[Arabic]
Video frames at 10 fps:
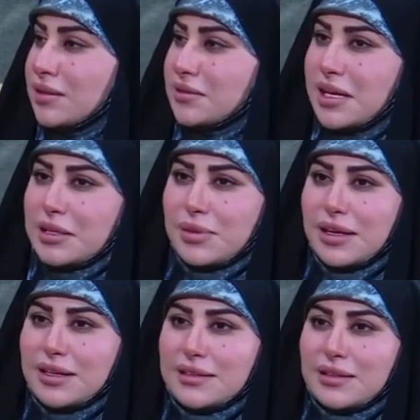
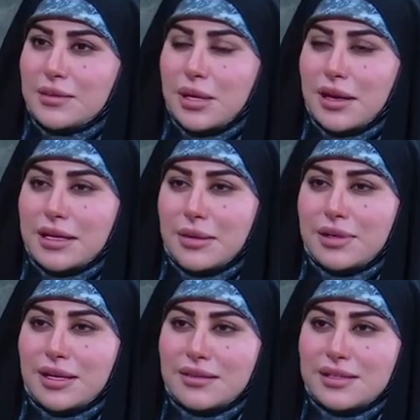للطالبات للمراه
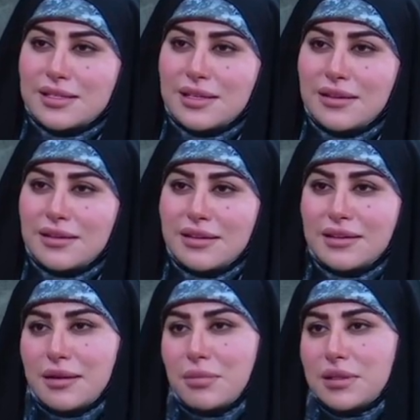كبيره السن
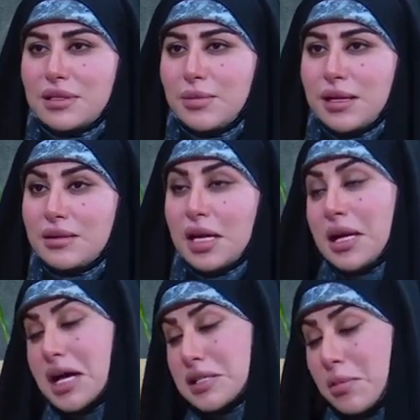لربه البيت يعني
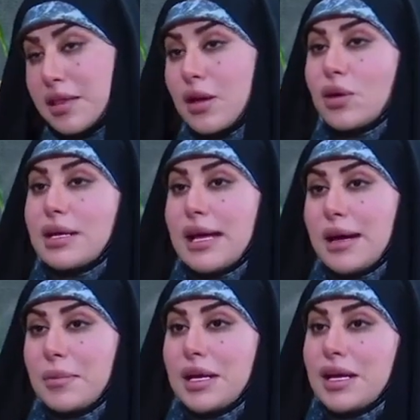حسب فعلا. الذوق العام